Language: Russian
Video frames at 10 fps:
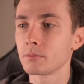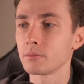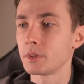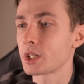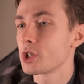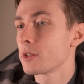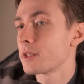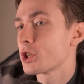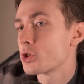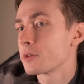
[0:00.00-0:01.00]
Даже не
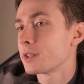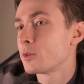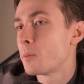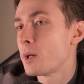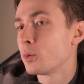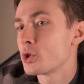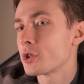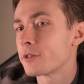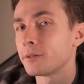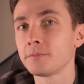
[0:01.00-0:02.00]
знаю, что из этого
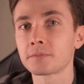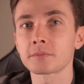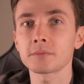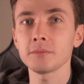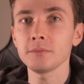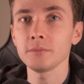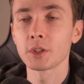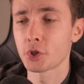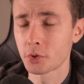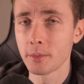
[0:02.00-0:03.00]
получится.
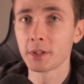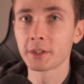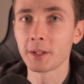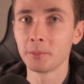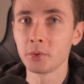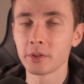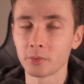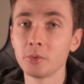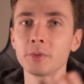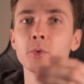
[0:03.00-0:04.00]
Что именно там будет,
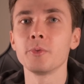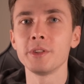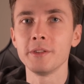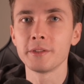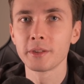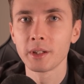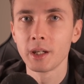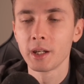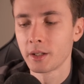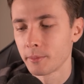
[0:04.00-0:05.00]
ну, вы увидите.
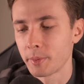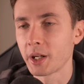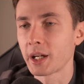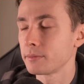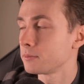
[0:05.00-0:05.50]
Приход...